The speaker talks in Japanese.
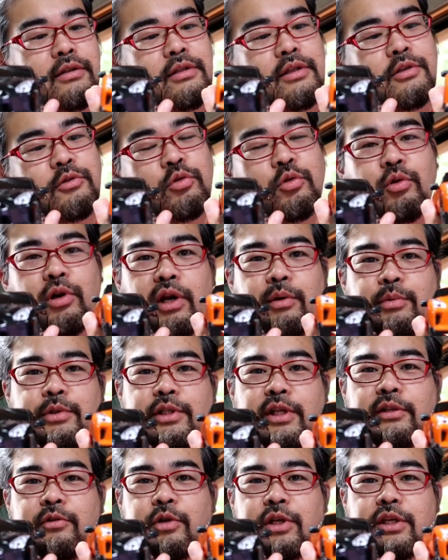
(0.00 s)
テストドライブ
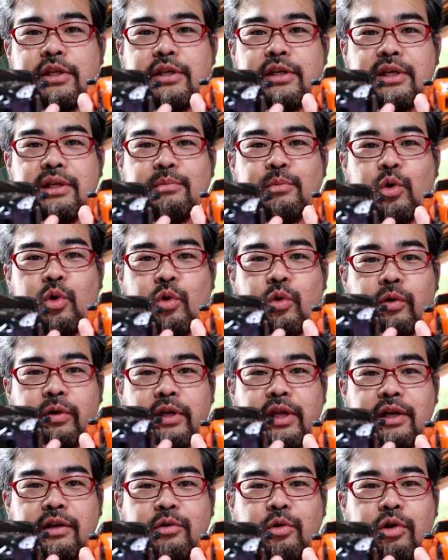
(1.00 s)
した時も
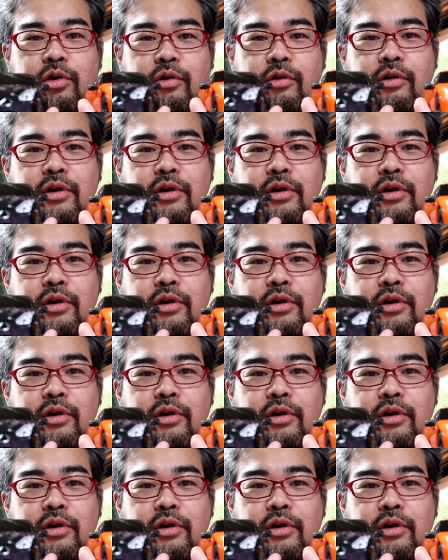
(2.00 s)
結構